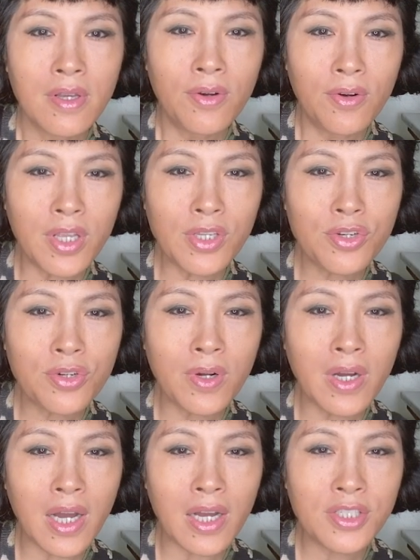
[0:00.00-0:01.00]
我跟你
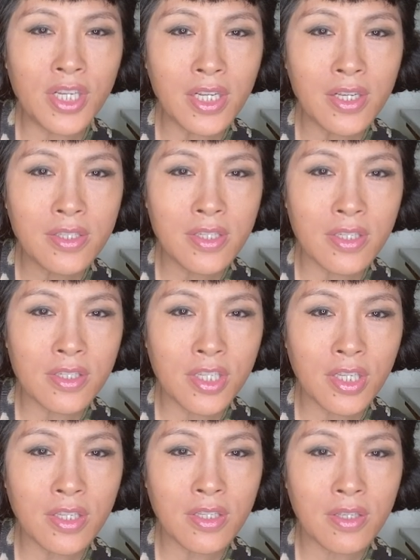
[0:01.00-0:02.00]
说啊，这个自
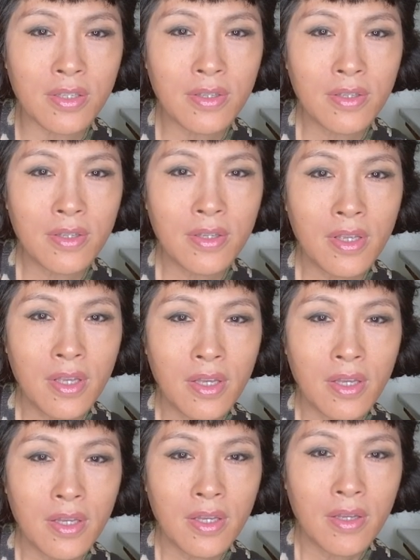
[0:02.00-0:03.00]
信，啊，
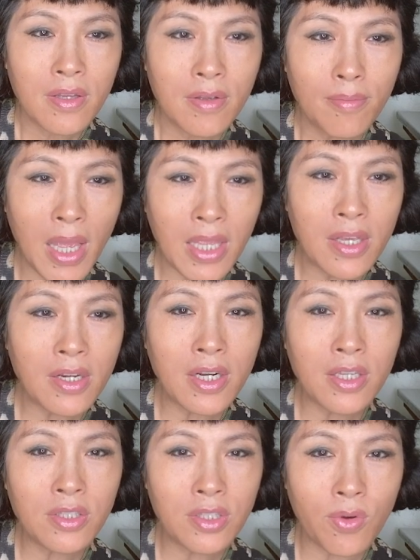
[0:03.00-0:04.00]
每一个
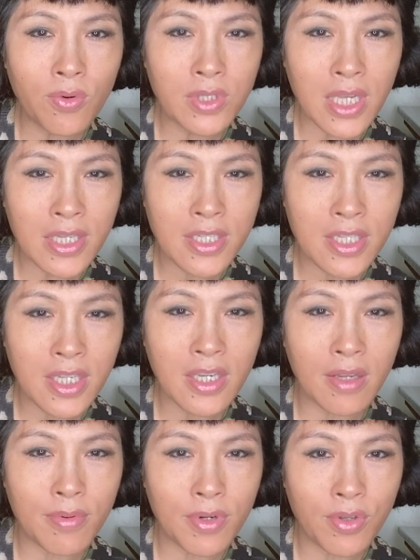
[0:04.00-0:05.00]
人都在心
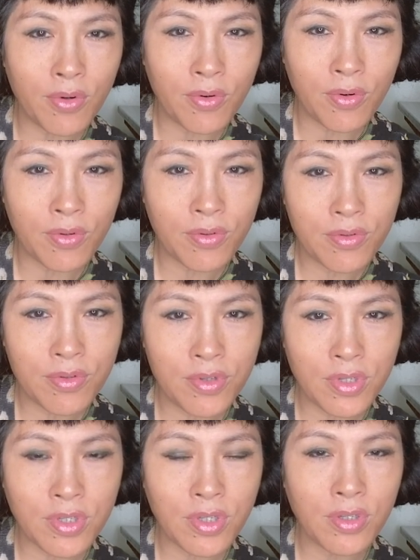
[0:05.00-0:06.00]
里边有
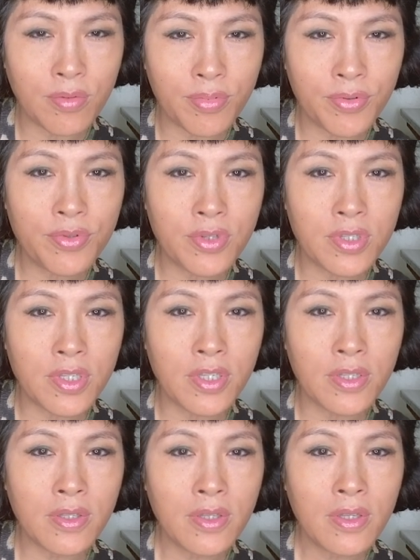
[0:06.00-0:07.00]
自信与不自
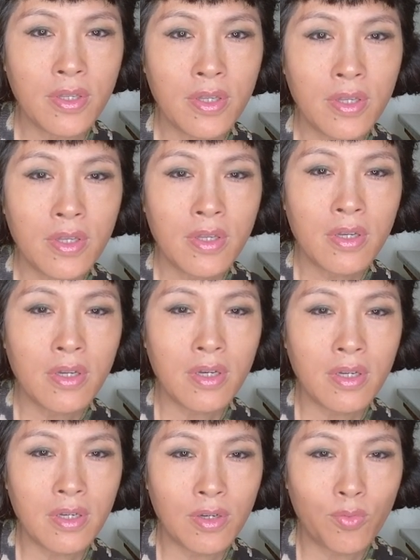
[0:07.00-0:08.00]
信。
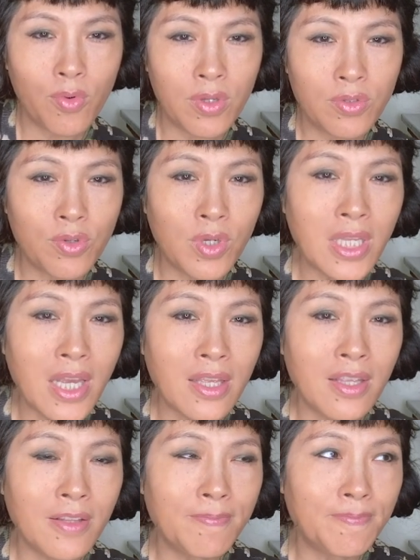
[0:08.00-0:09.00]
呃，我昨
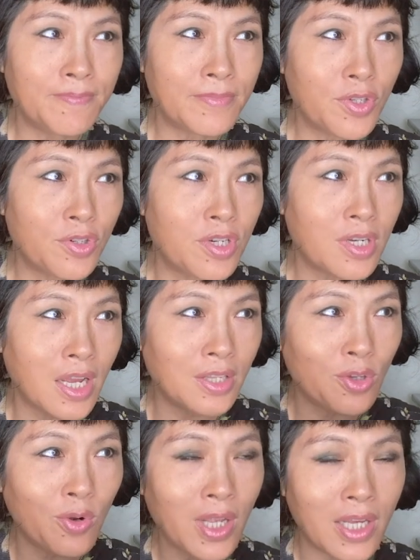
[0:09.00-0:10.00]
天就是还
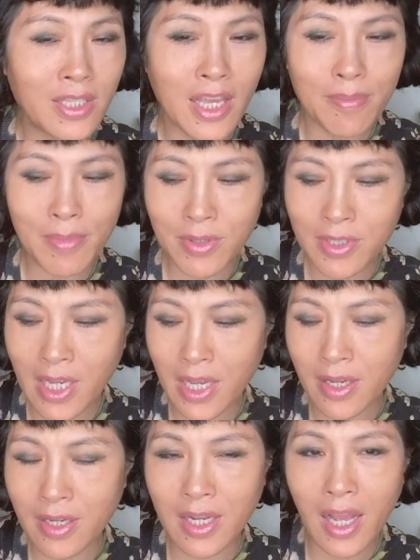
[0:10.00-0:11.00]
头两天吧，
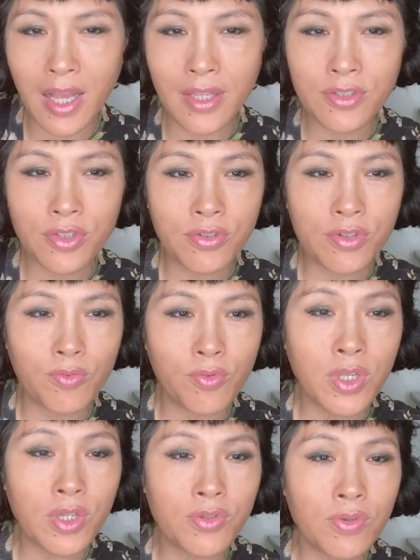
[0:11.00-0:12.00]
在看，就是
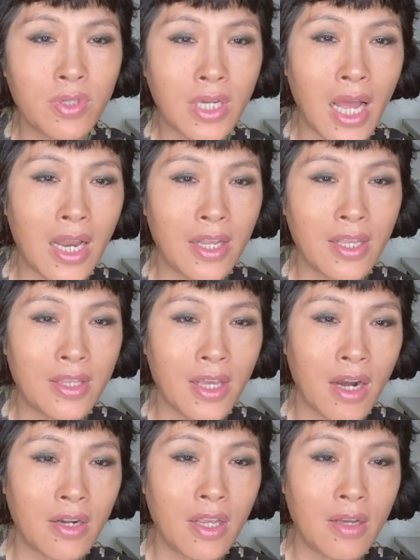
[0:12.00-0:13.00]
无意中看了一
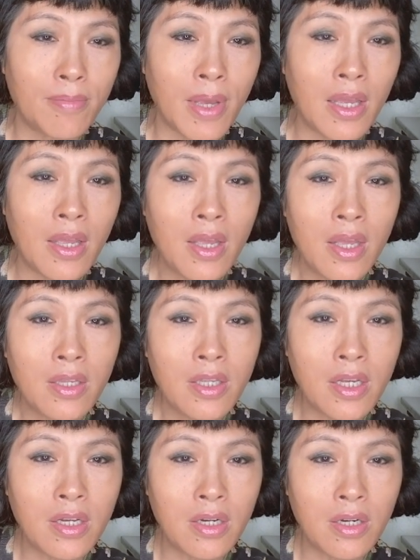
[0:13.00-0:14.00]
点那个麦，
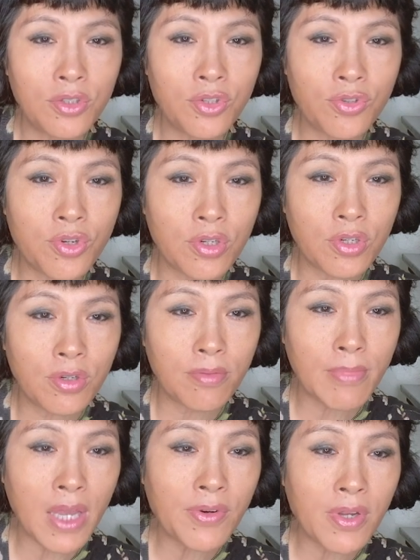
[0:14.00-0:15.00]
那个就是
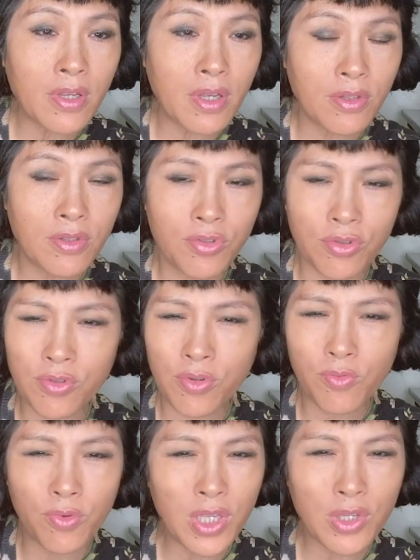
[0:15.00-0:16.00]
Mary，呃，就是
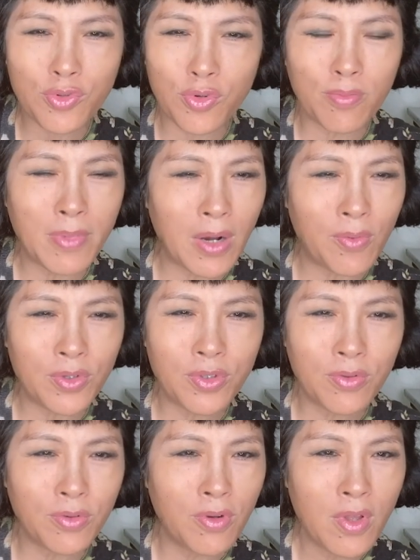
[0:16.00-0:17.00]
无意中吧，我
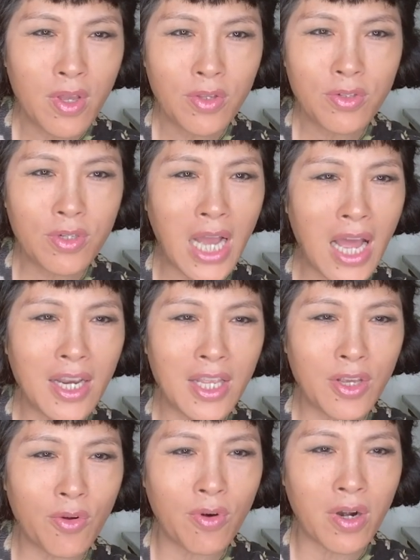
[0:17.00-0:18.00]
就就看了
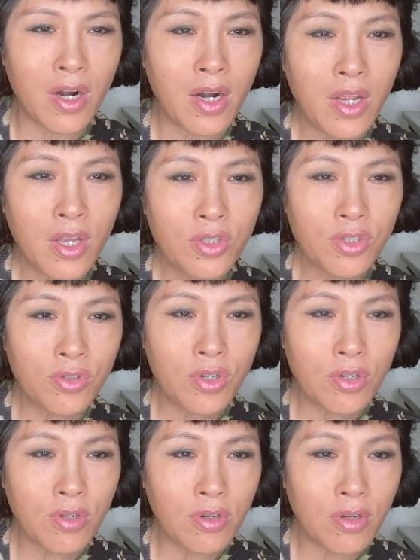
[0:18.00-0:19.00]
一会儿，就
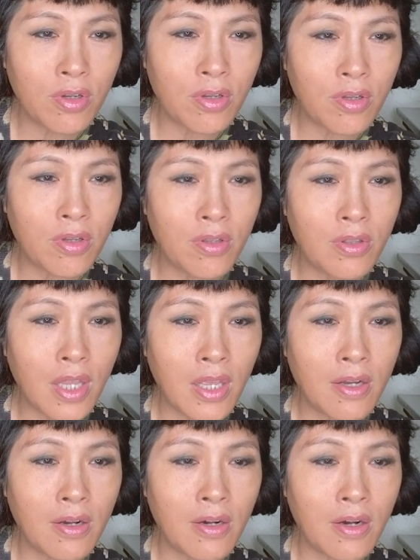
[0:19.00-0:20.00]
是呃那
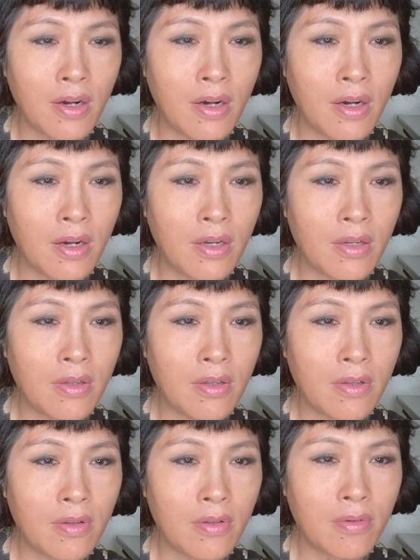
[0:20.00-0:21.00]
个
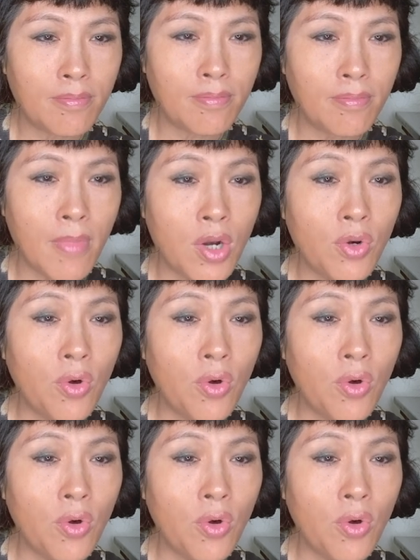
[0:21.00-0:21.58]
梦